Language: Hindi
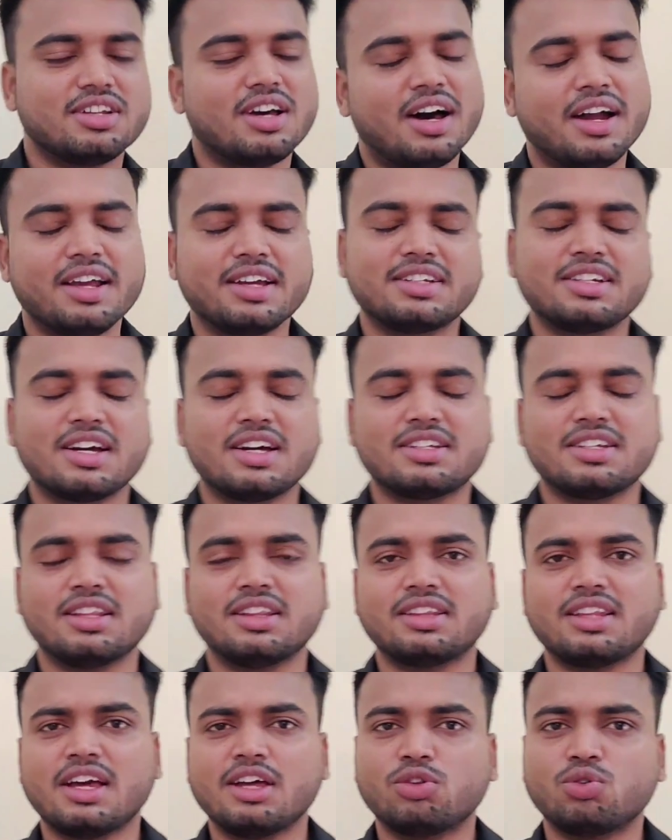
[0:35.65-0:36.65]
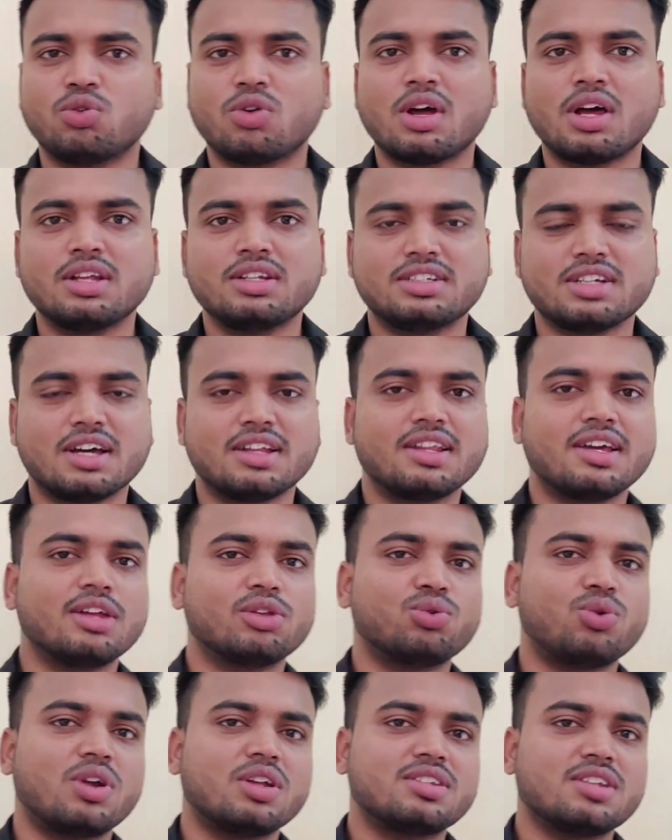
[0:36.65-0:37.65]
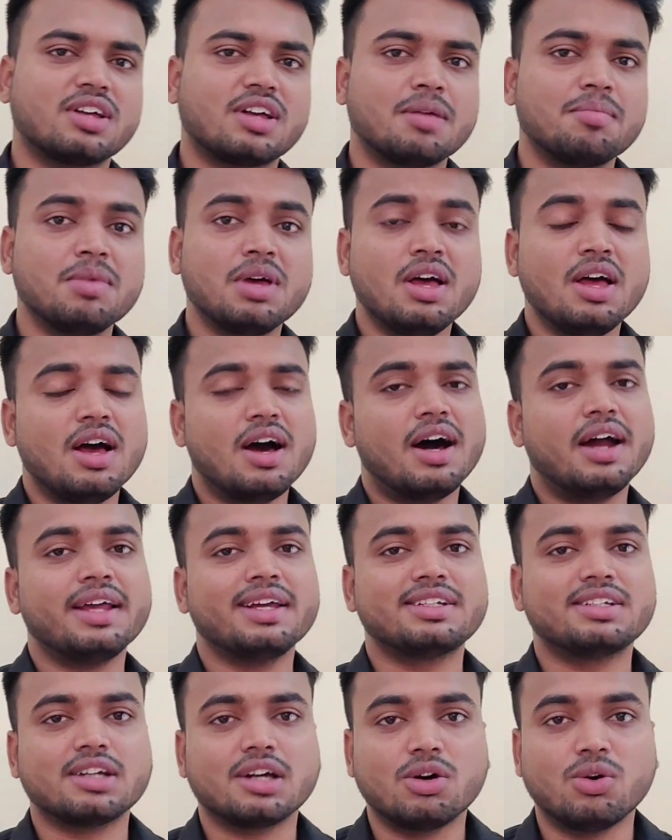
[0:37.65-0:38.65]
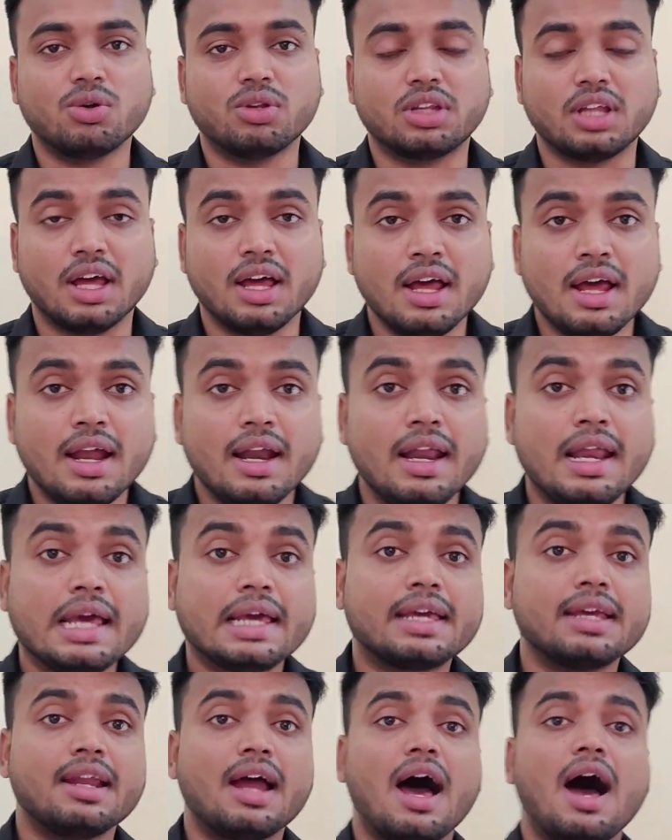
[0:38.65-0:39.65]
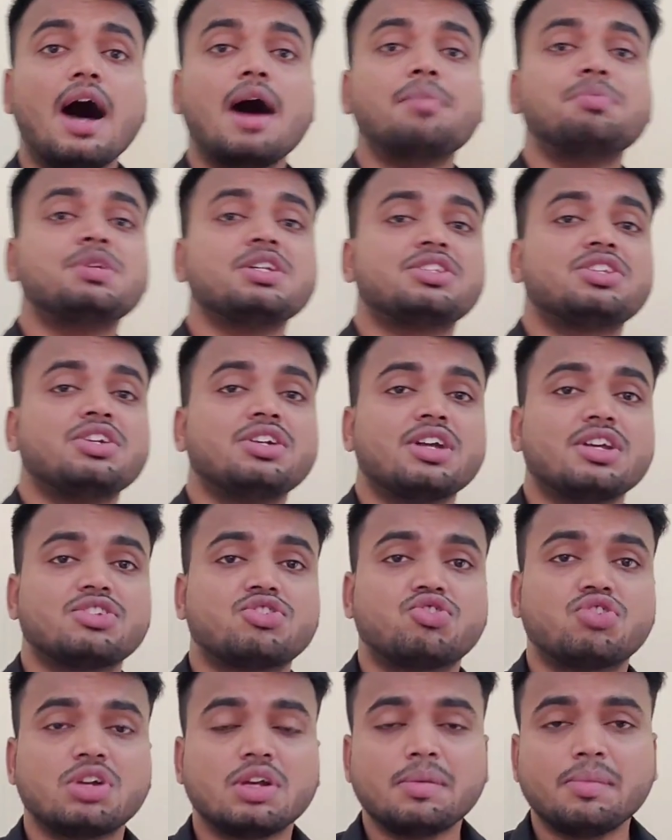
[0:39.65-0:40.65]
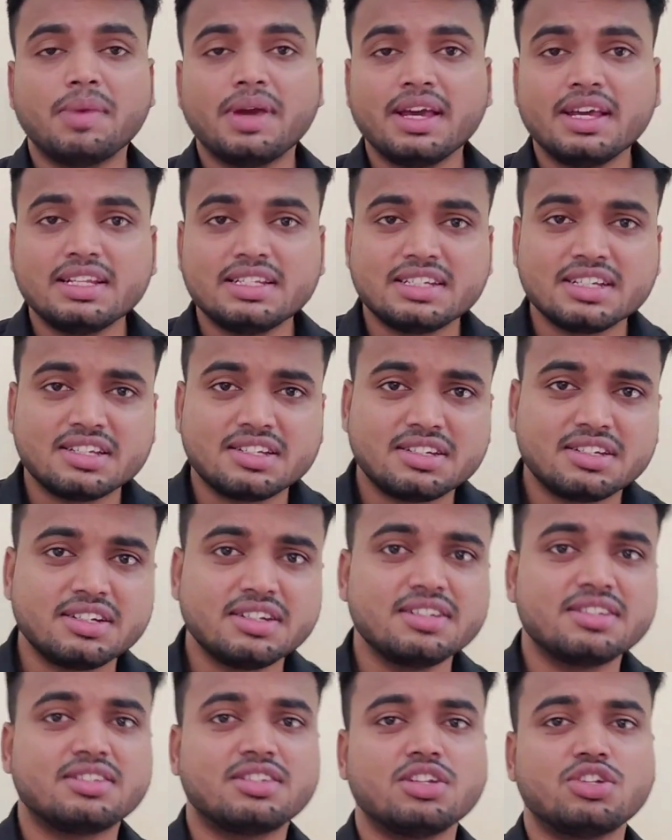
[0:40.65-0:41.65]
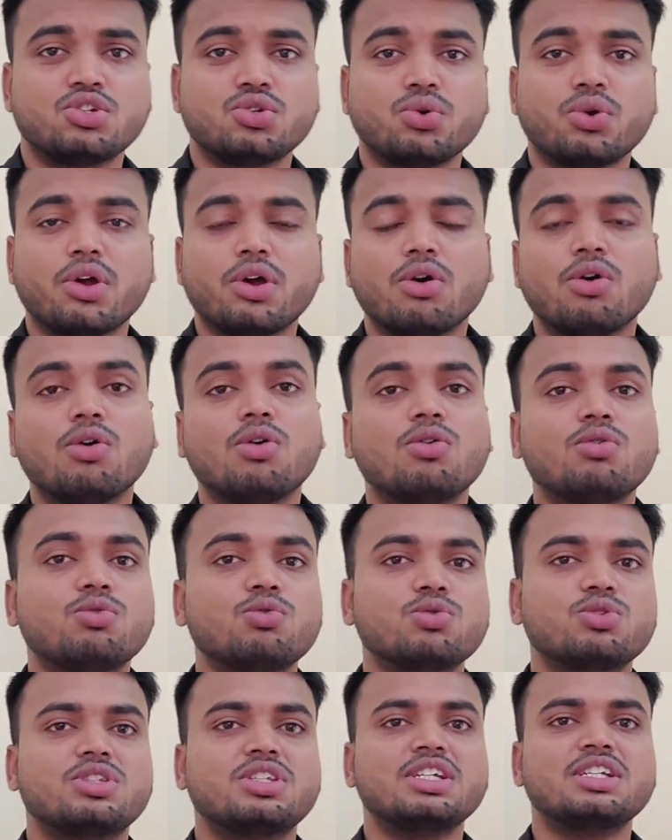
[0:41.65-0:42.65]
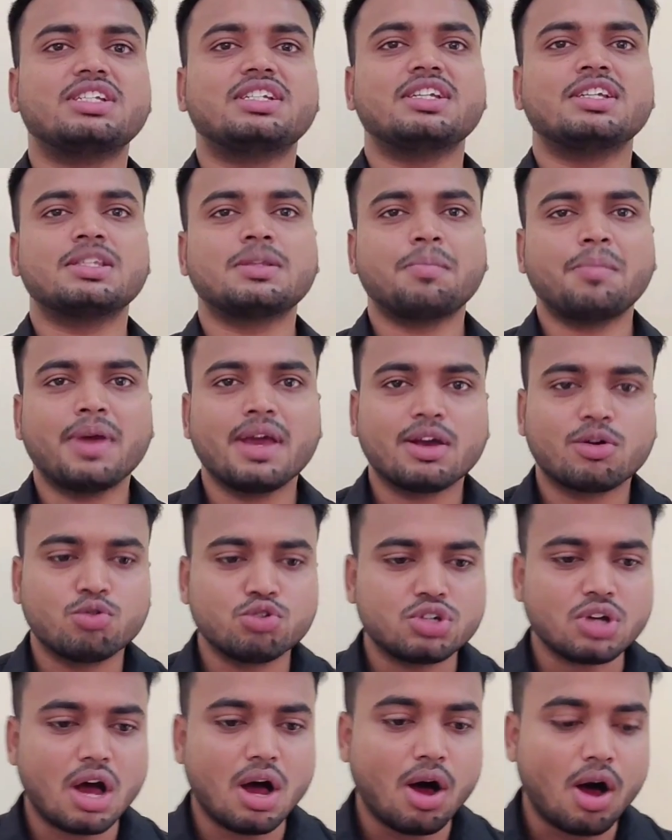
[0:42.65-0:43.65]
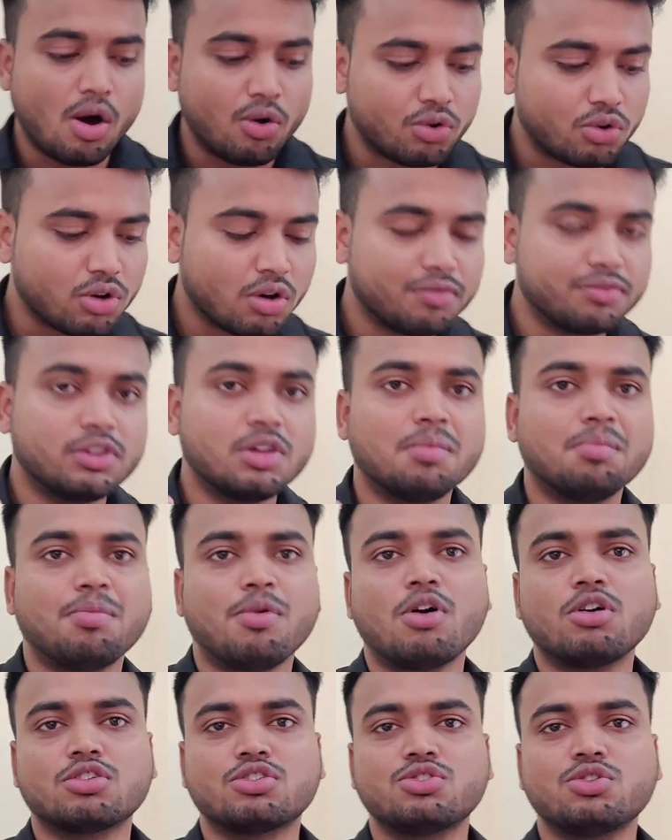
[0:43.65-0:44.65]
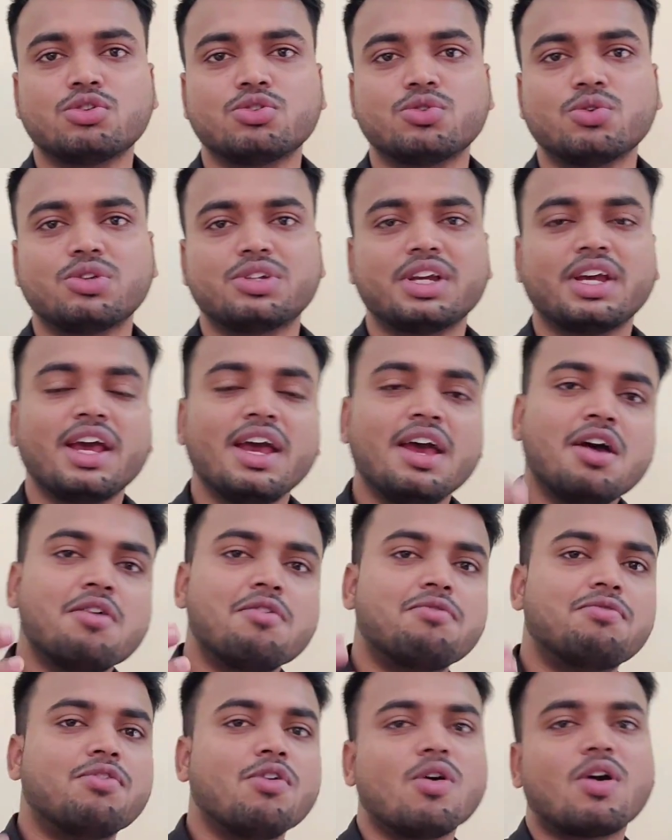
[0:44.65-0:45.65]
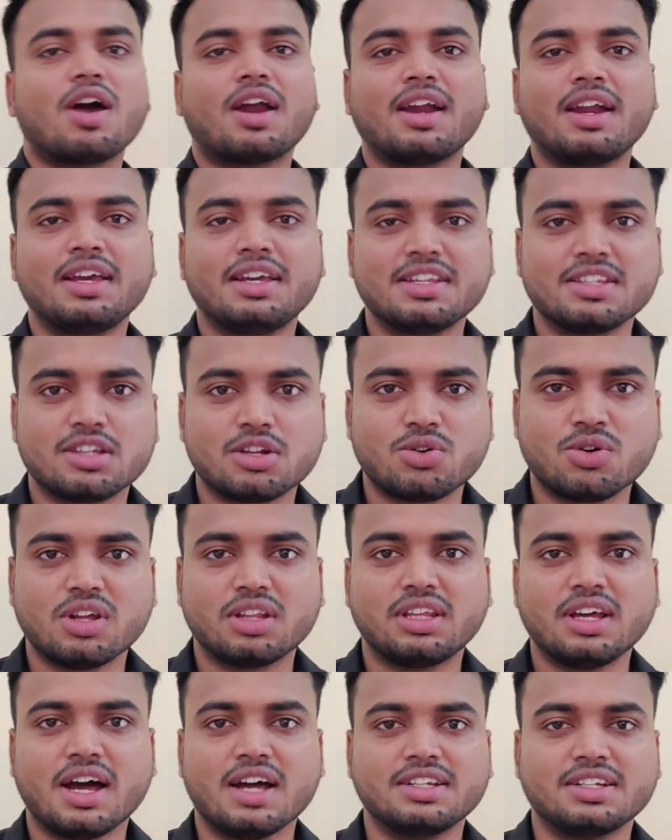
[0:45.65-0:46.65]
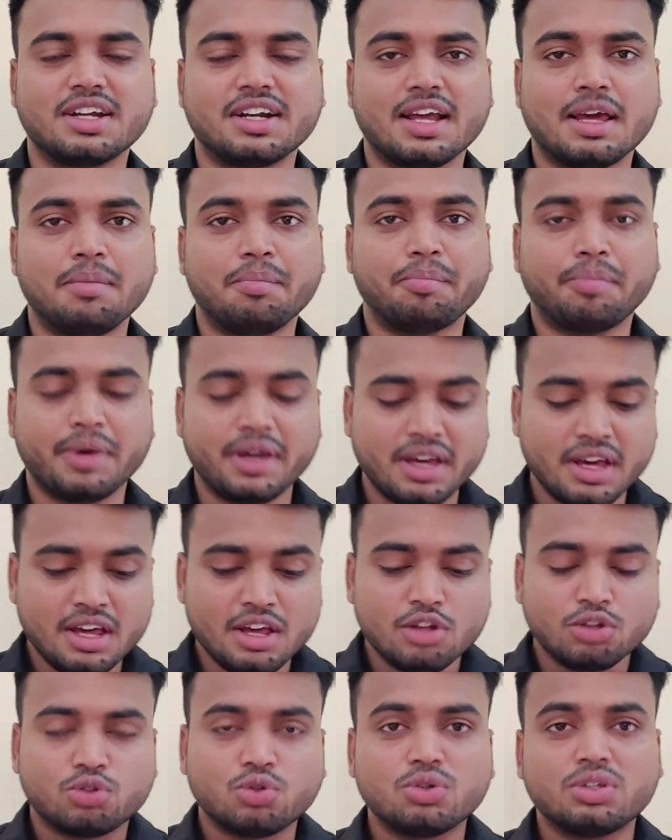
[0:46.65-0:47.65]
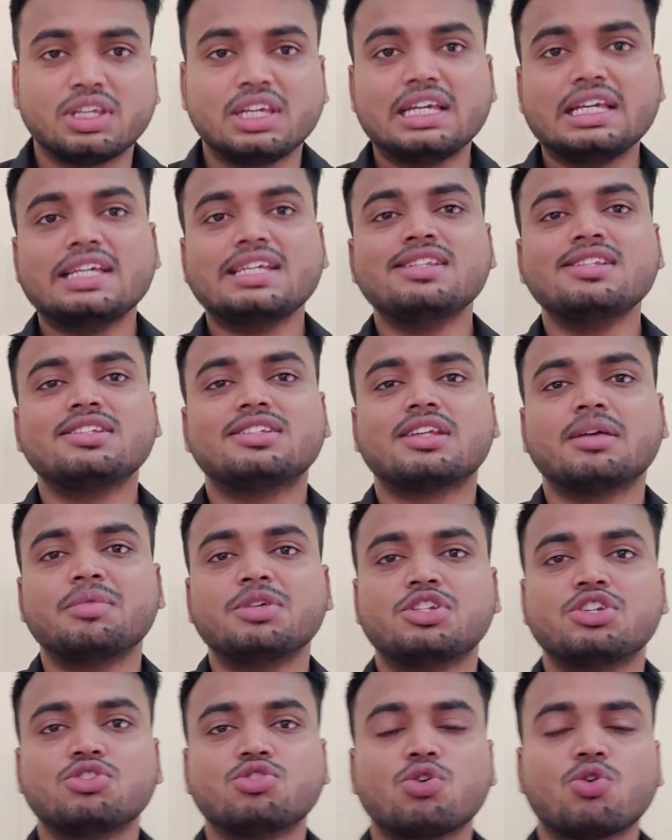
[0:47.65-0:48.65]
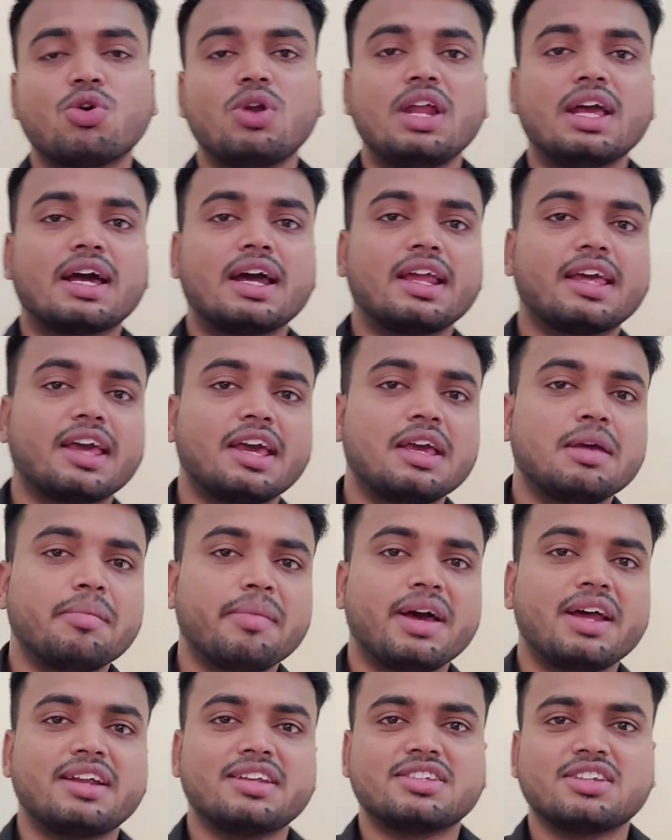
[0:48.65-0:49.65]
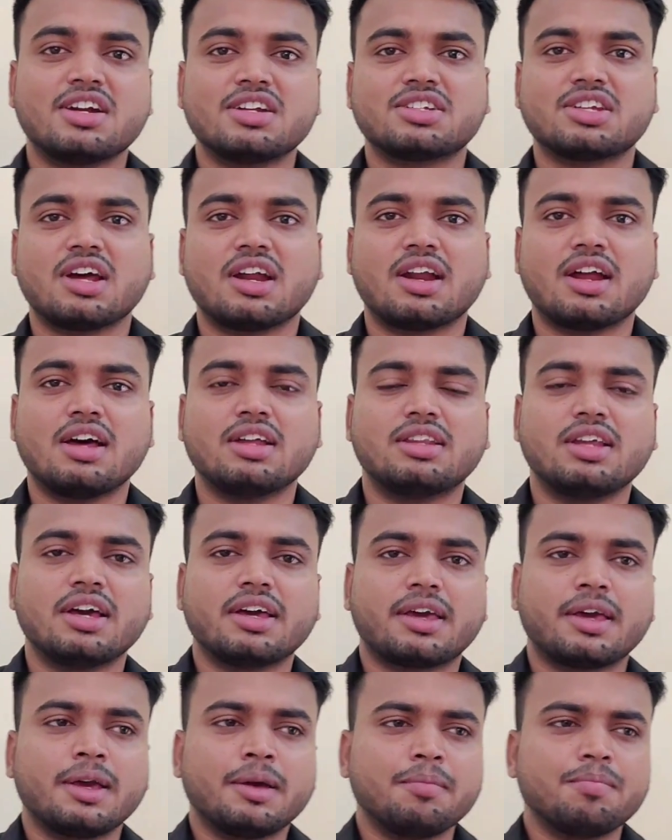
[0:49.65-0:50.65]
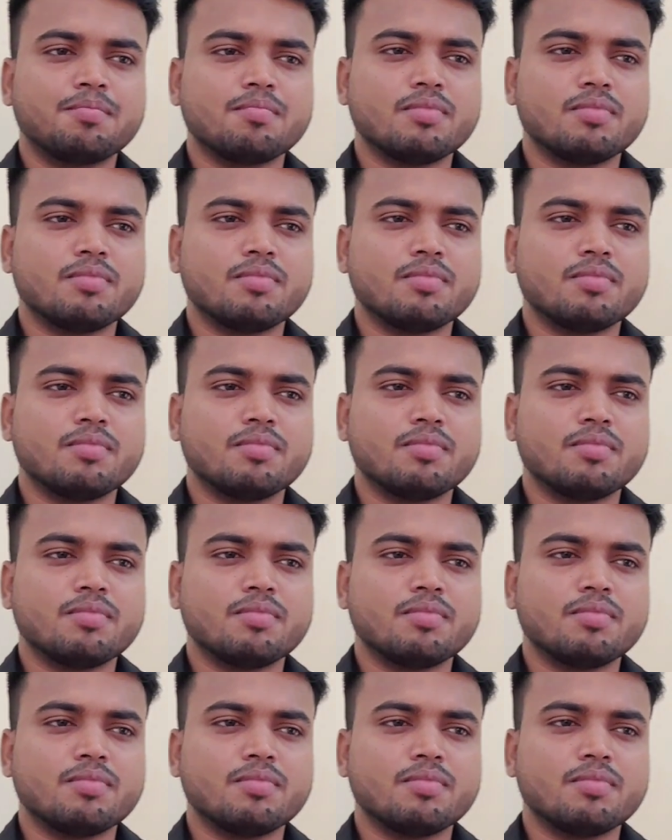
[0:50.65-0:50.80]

हर एक जगह चलता है थोड़ा ज़्यादा या थोड़ा सा कम हर एक जगह होता है लेकिन आप जिस इंडस्ट्री में जिस चीज़ से जुड़े हो उसी चीज़ में कुछ आउट ऑफ द बॉक्स जो सोचे वो करने की जरूरत है आज के टाइम पे तो इन सभी चीजों को लेकर के ही मैं रिसर्च कर रहा था कि